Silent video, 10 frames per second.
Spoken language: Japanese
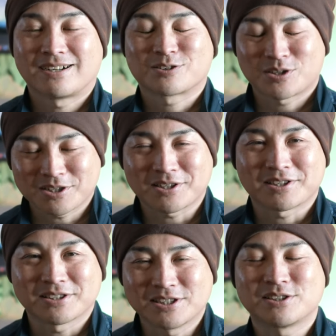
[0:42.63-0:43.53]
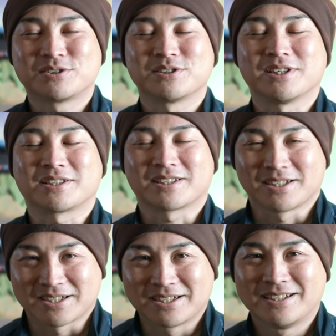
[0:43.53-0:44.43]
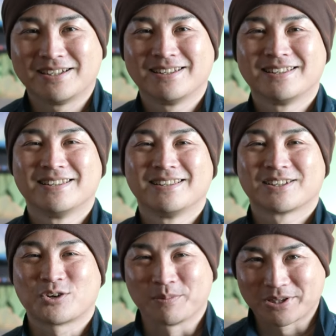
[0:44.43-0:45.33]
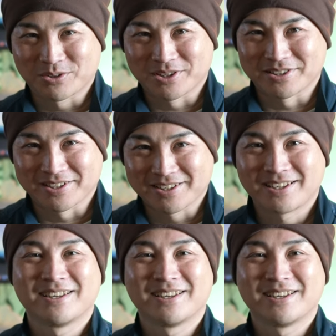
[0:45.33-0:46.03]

あとなんかいい薬あったらコメント欄で